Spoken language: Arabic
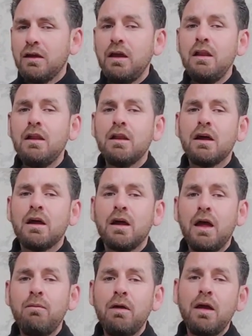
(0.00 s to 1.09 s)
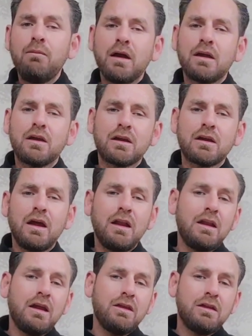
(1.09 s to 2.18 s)
الا ابا بكر
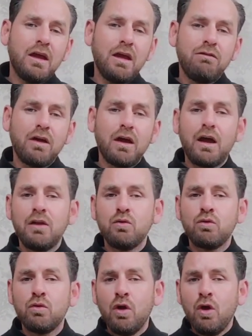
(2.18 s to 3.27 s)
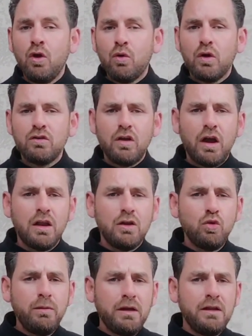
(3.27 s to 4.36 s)
الذي دافع عنه وجعل
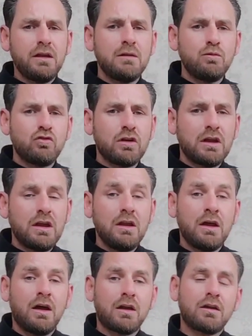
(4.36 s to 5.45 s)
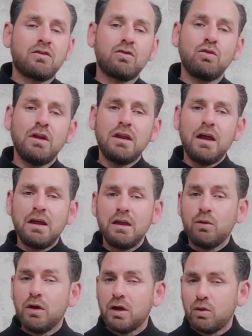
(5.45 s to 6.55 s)
يبعد المشركين عن رسول الله
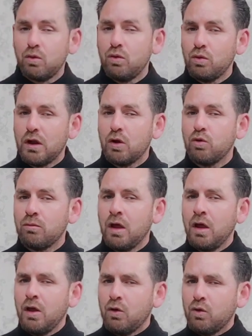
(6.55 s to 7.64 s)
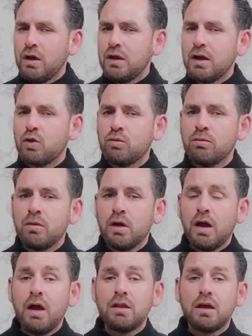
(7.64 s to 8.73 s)
ويقول لهم ويلكم
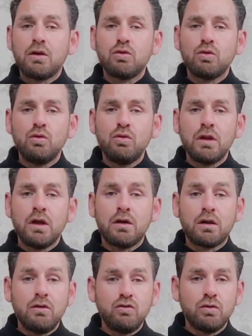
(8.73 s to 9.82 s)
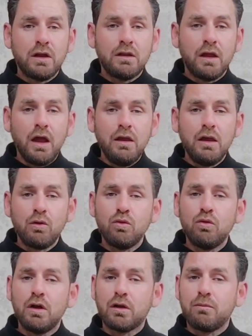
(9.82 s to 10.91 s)
اتقتلون رجلا ان
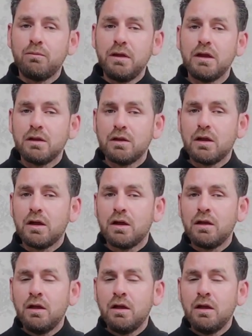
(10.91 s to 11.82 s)
يقول ربي الله